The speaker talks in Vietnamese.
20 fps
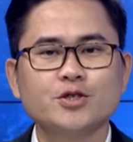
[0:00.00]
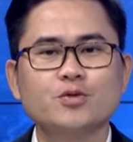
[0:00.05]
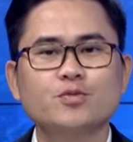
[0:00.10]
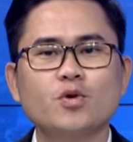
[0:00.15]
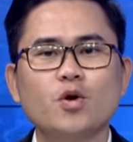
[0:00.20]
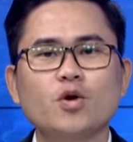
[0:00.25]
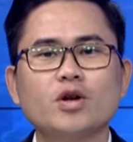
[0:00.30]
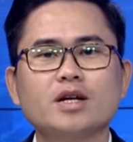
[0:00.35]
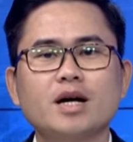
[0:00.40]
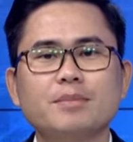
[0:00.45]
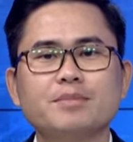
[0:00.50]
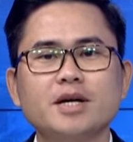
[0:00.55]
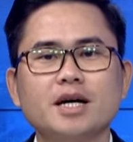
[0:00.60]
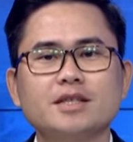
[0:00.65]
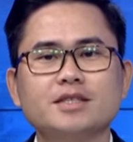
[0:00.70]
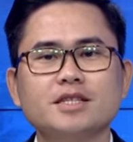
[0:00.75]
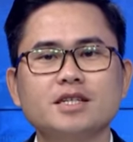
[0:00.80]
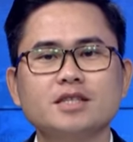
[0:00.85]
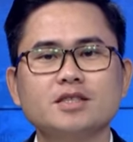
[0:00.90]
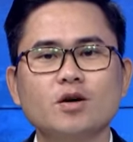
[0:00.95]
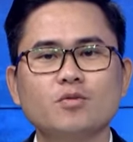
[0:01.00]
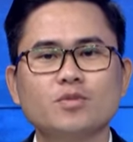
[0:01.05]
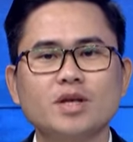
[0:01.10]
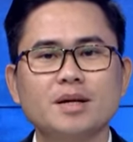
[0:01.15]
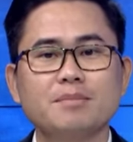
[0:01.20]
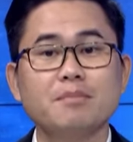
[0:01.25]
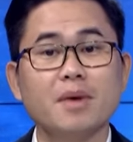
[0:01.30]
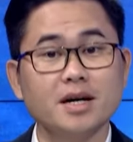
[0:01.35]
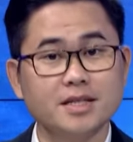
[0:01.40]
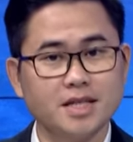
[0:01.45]
Chúng tôi luôn cập nhật những thông
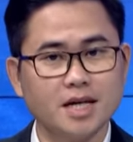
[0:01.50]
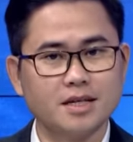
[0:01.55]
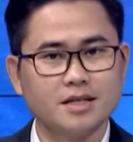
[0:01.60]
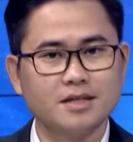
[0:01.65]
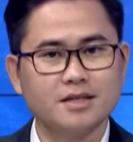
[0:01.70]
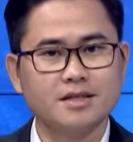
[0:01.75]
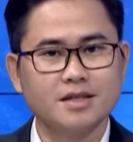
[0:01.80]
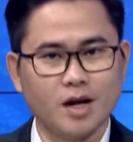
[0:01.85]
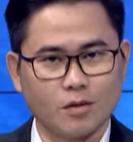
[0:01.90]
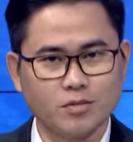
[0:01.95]
tin mới nhất,